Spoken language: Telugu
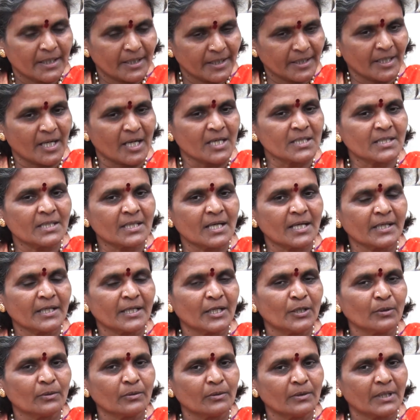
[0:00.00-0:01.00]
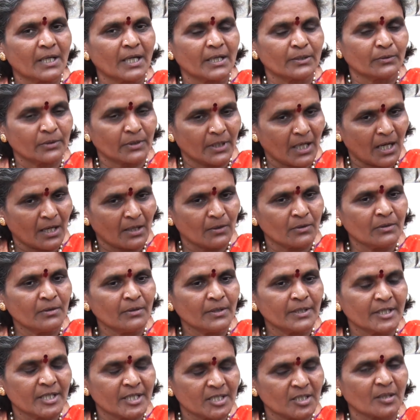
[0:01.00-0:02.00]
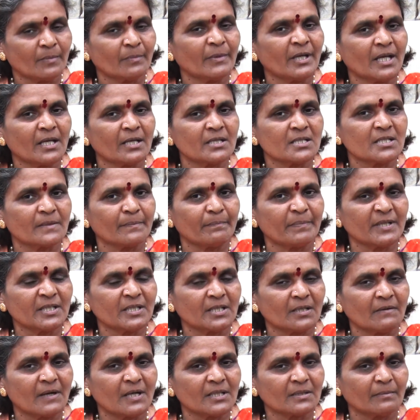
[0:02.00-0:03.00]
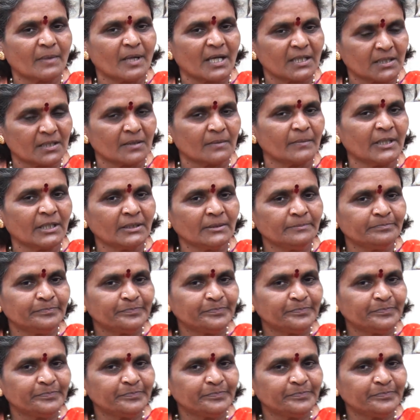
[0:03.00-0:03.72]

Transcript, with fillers: ఈ రాజధానిని ఎన్నుకున్నారు నాకు ఇష్టమే అని చెప్పిన తర్వాత మాత్రమే